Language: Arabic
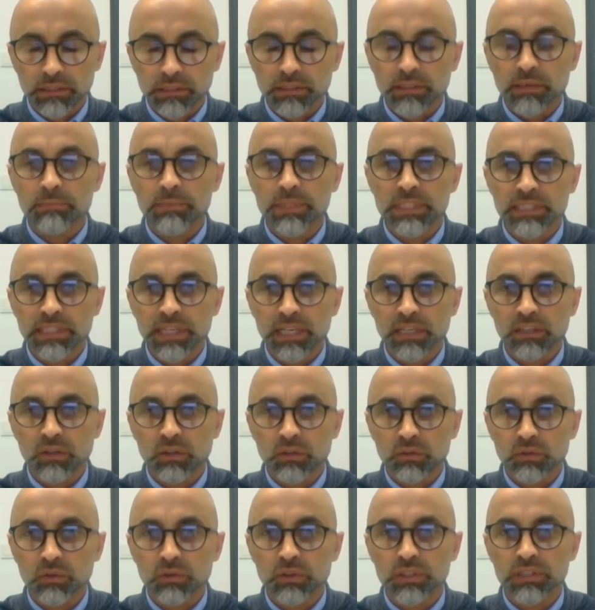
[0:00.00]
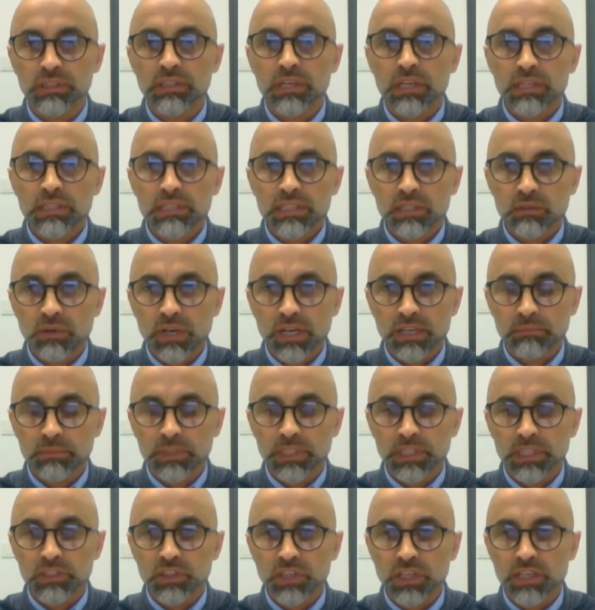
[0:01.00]
تم انتهاك حقوقهم سواء
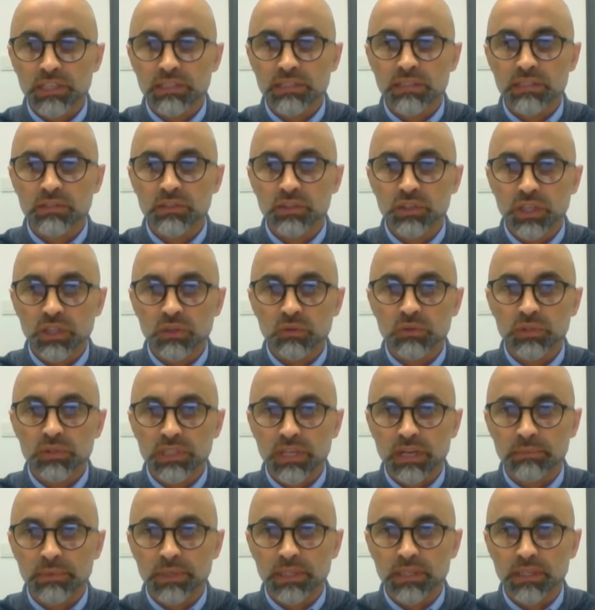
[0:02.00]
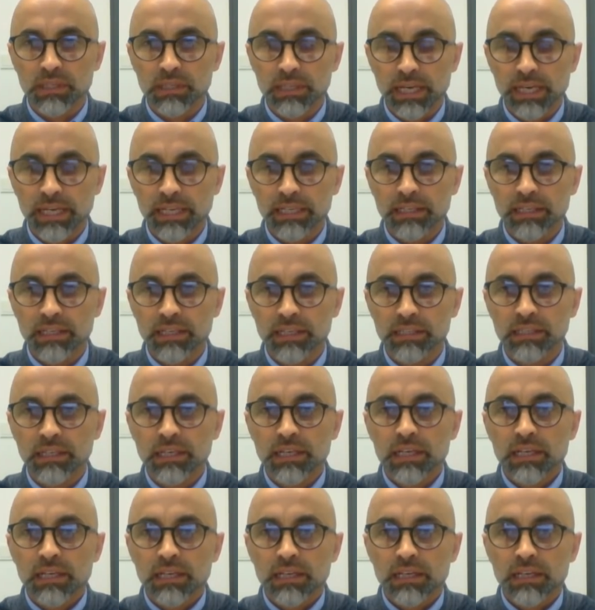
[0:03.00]
من اشخاص انشقوا سابق لاحقا
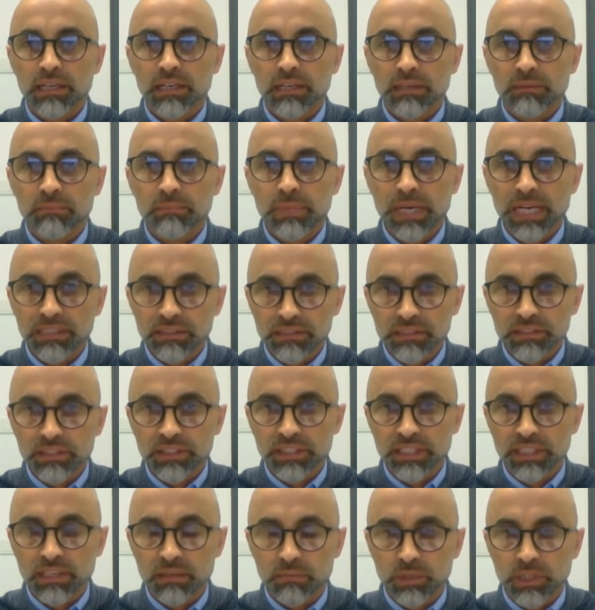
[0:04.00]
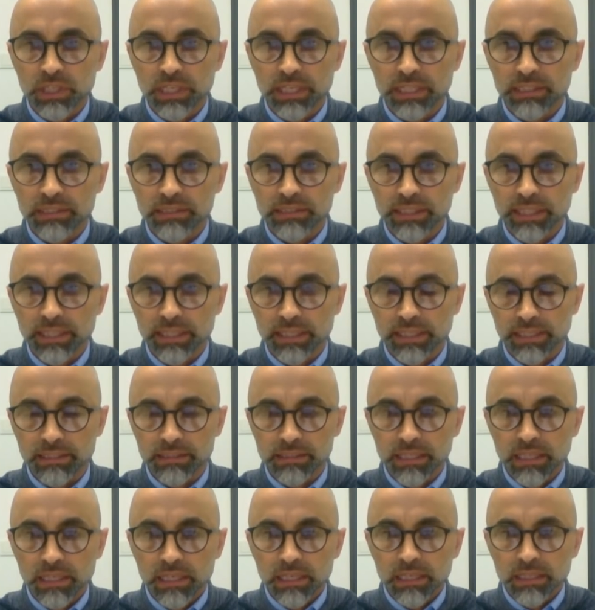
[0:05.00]
آه، بعد ارتكابهم هي الانتهاكات
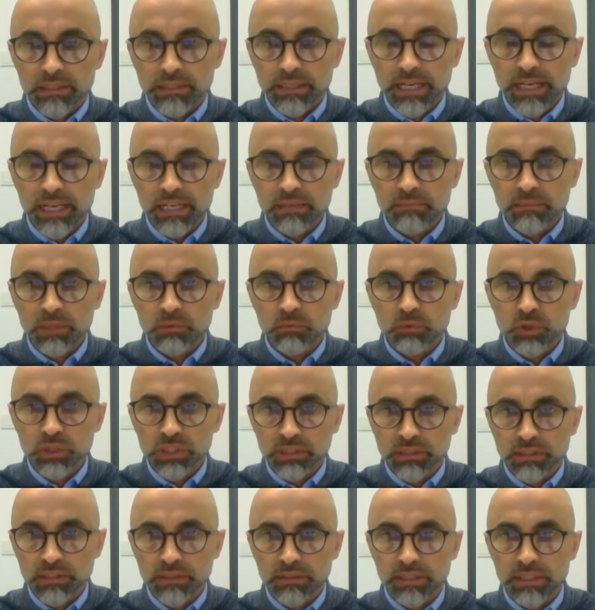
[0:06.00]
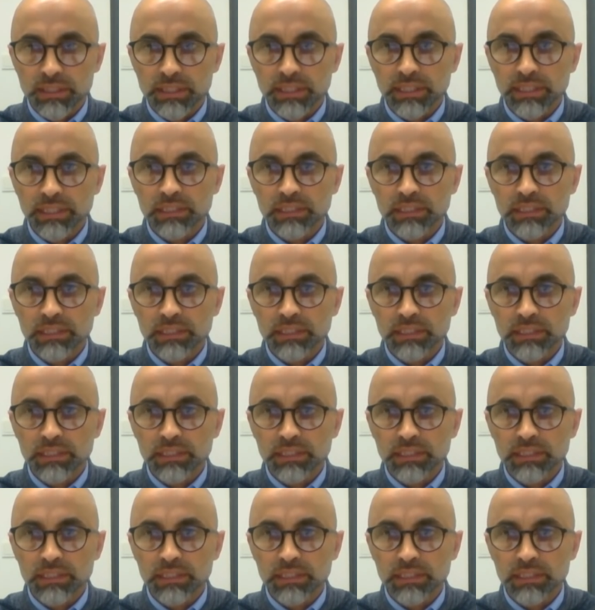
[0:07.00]
دائما وجهه نظرنا نحن